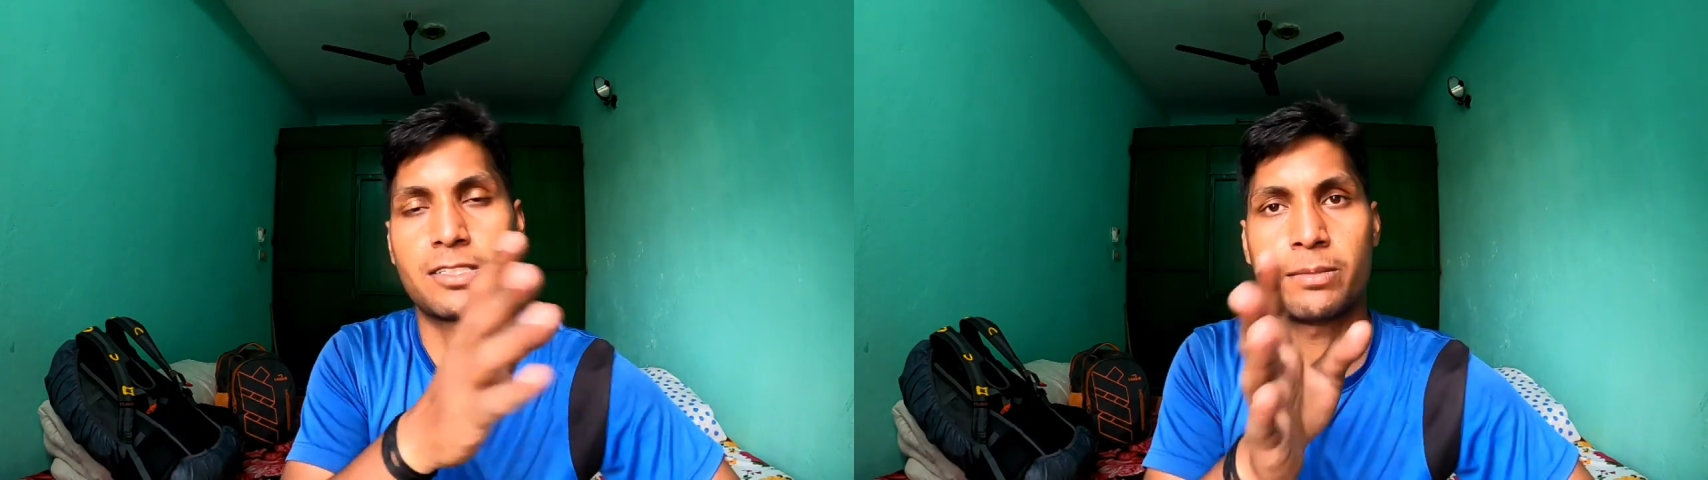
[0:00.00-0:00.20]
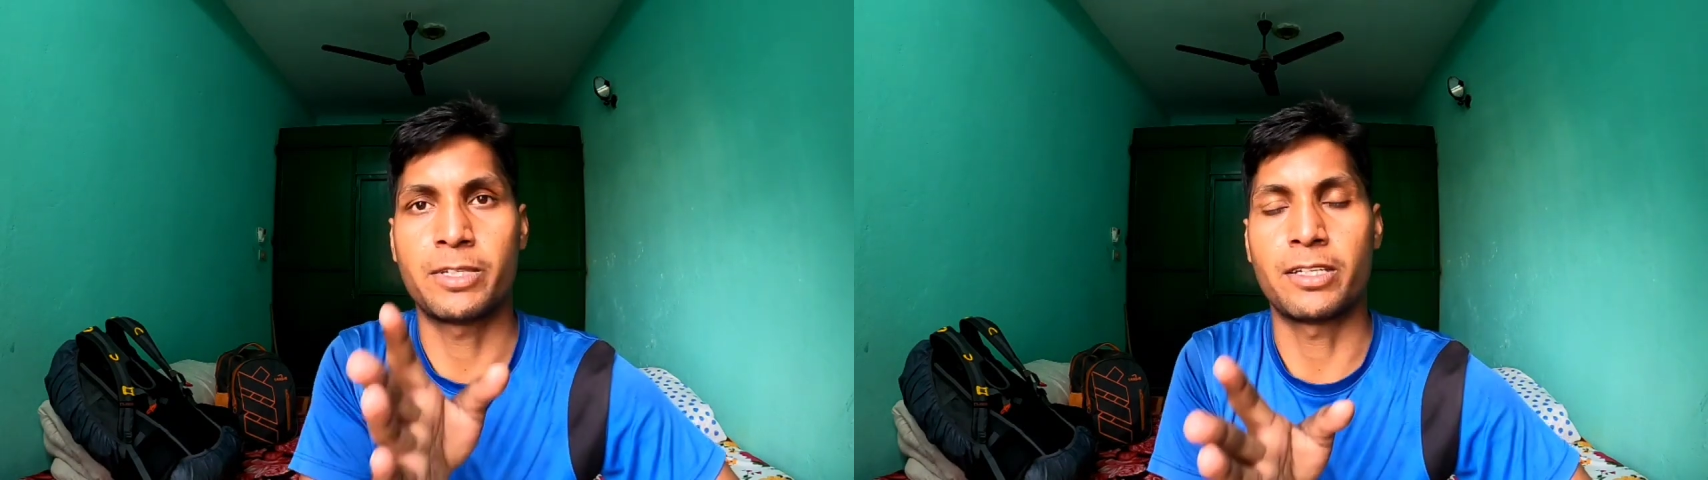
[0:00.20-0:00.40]

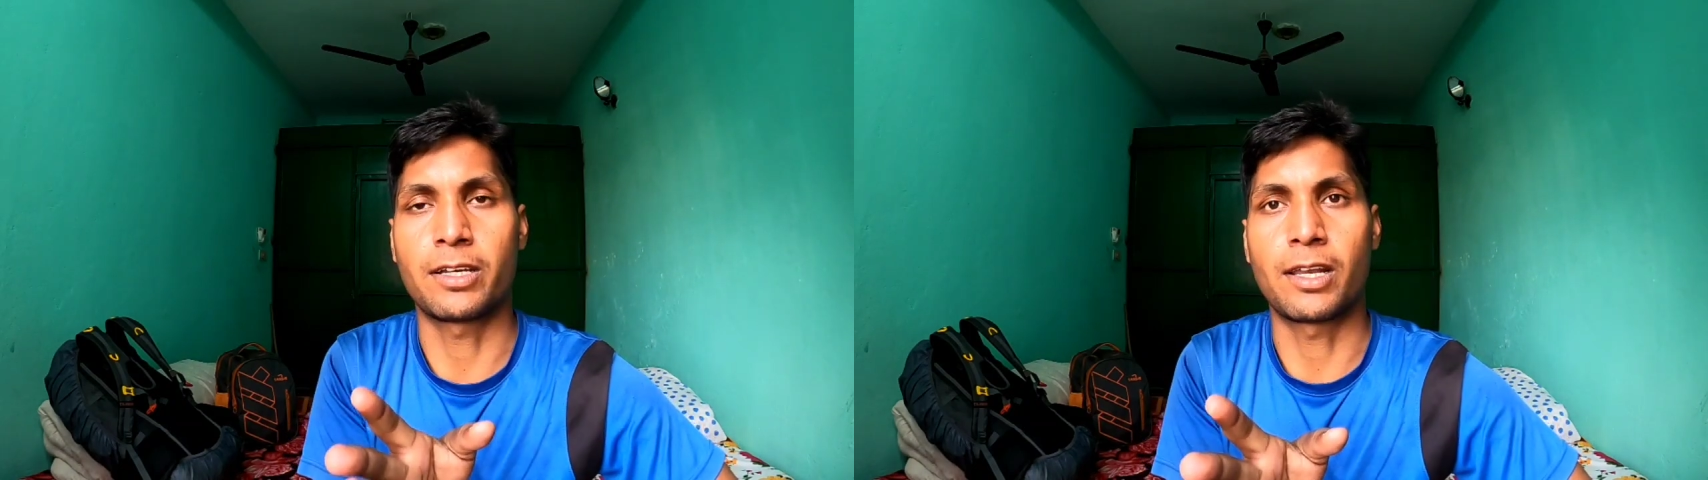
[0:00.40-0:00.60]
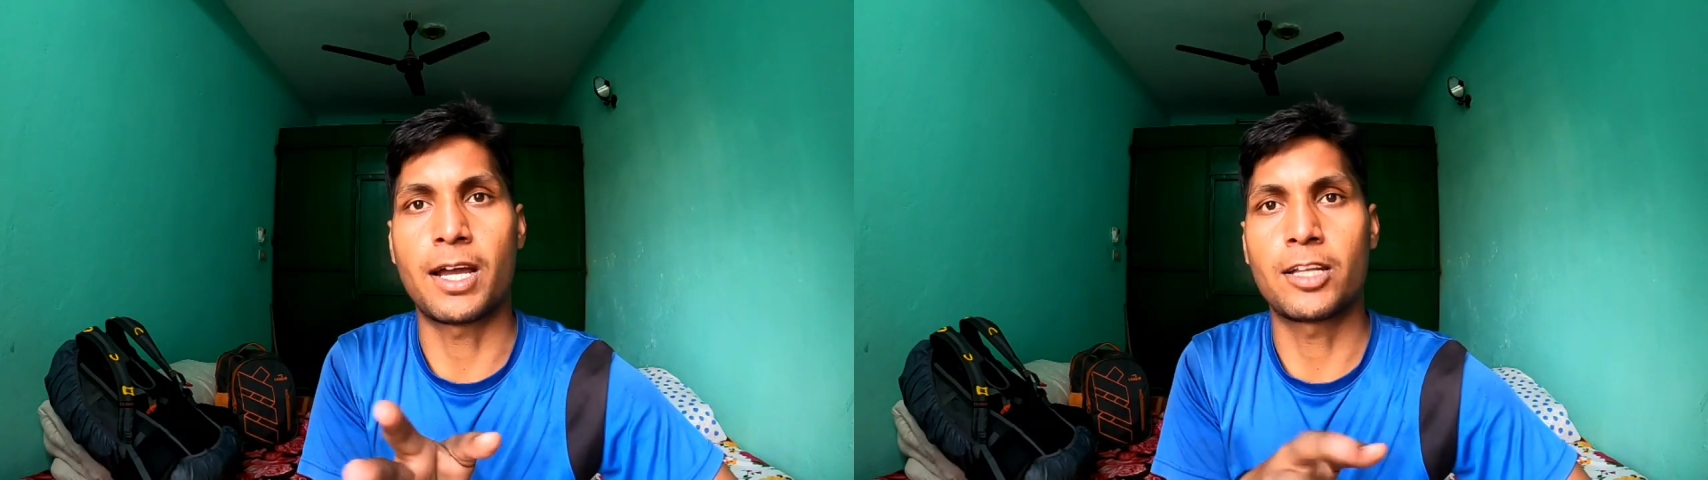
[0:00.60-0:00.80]
वहाँ से मैं
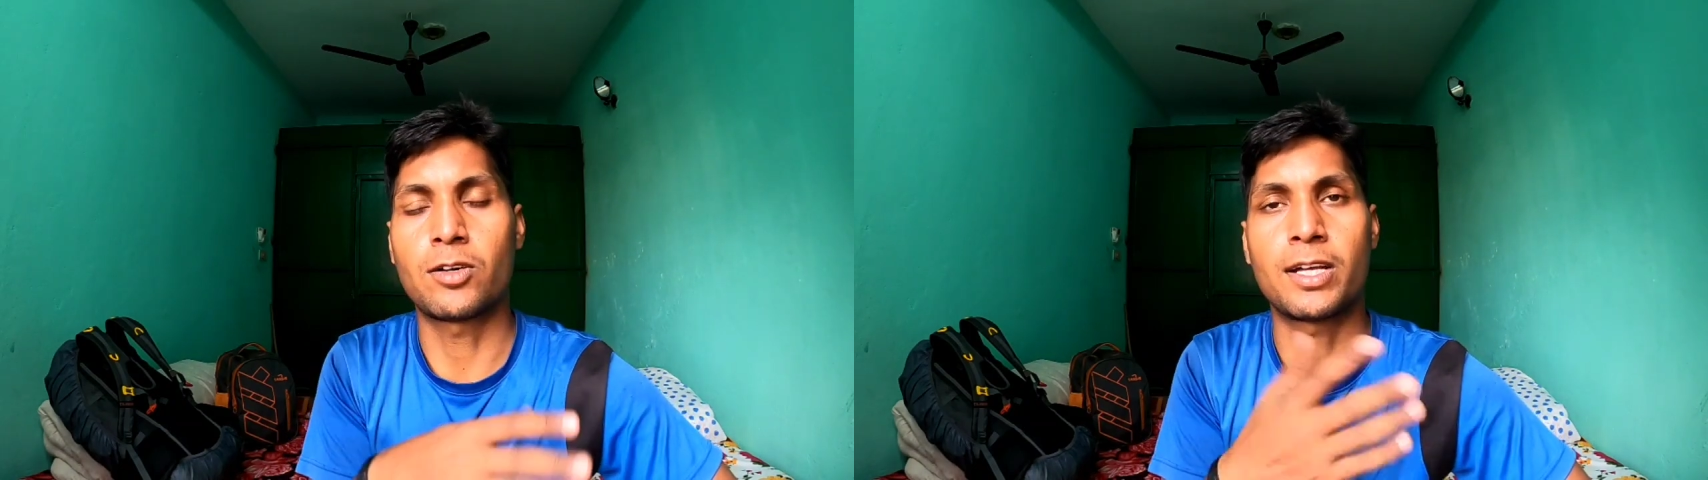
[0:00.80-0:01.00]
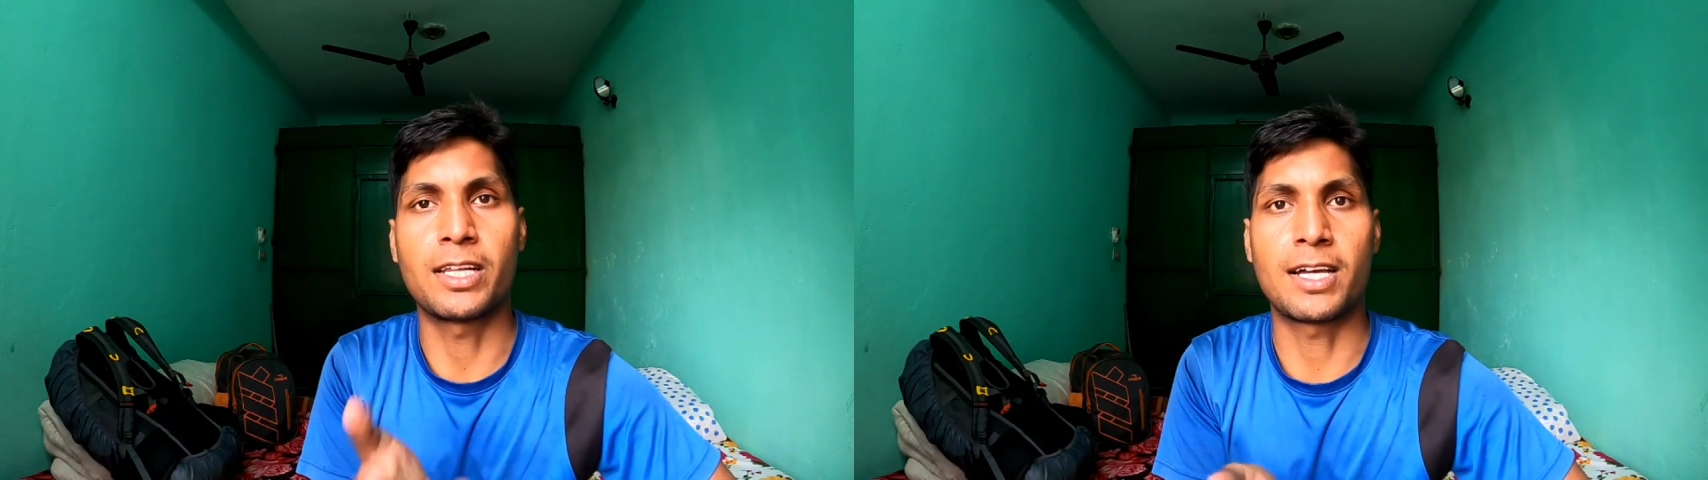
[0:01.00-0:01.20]
निकल आया
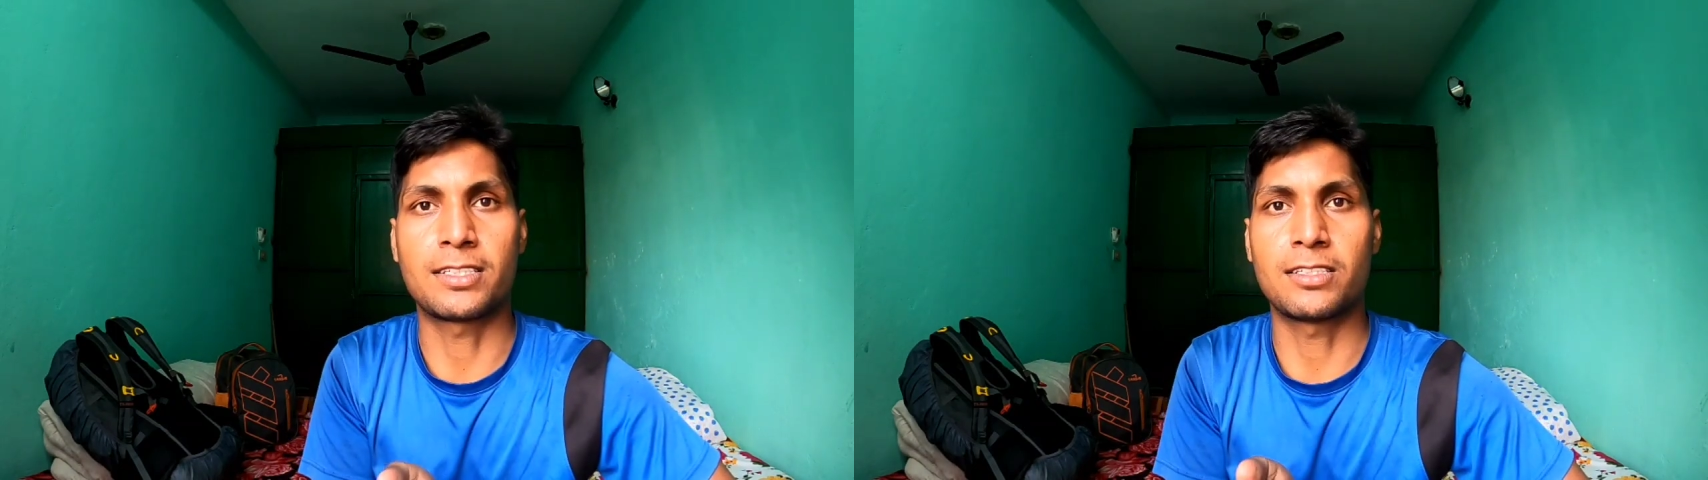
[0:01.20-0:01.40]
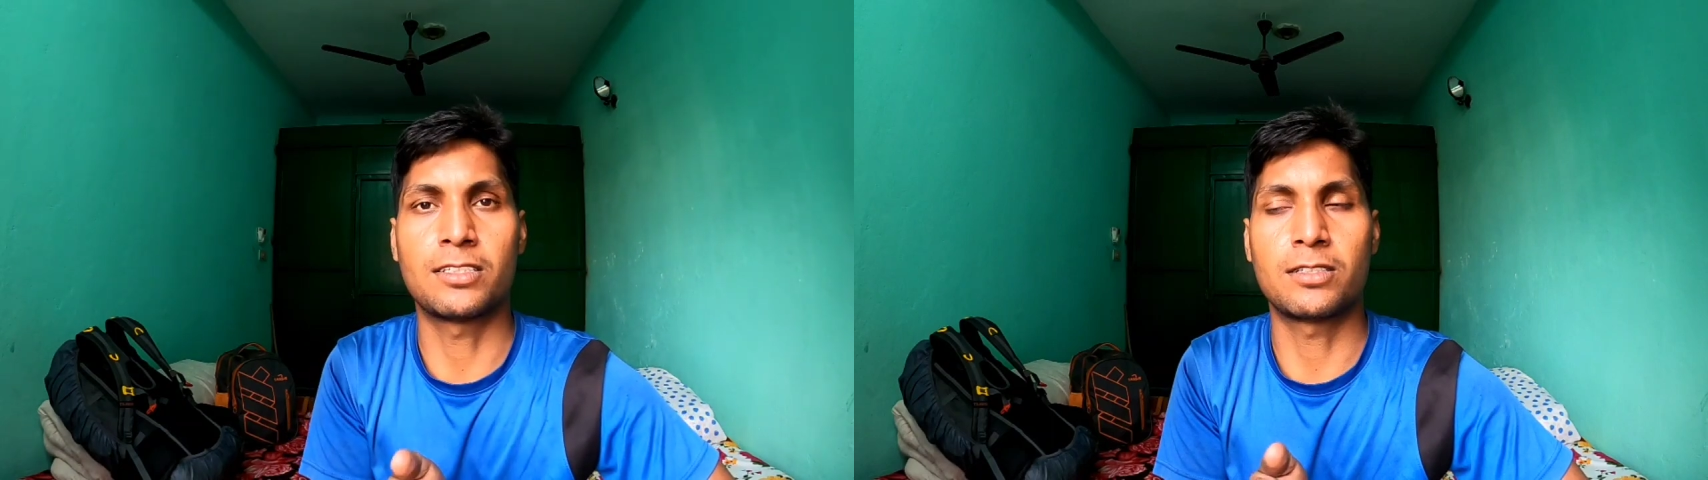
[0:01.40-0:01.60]
तो आधे
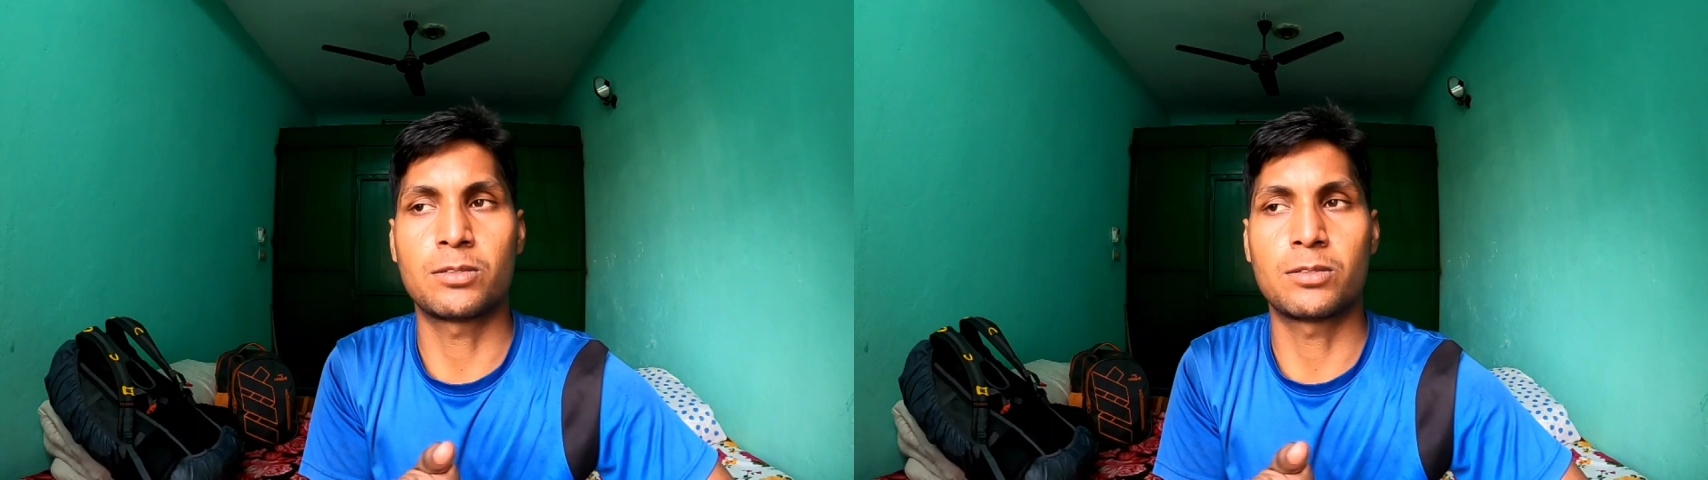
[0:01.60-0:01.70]
रास्ते